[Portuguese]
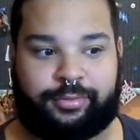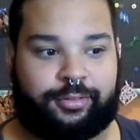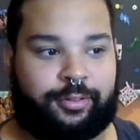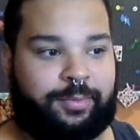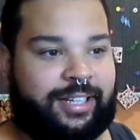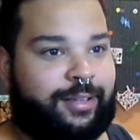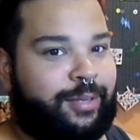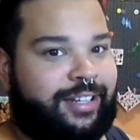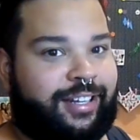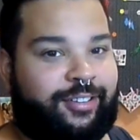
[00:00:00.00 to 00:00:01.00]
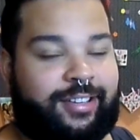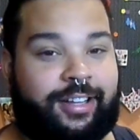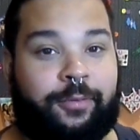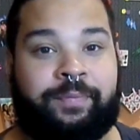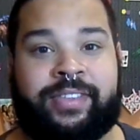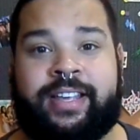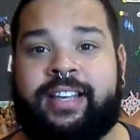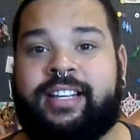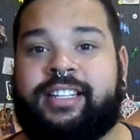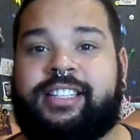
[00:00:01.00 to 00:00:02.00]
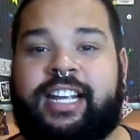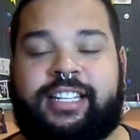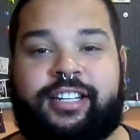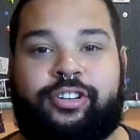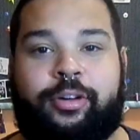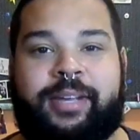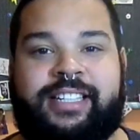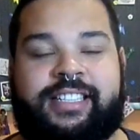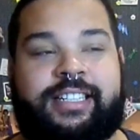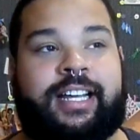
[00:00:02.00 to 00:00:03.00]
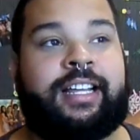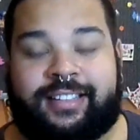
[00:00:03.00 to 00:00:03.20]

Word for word: Completamente sem noção. Gente intrometida.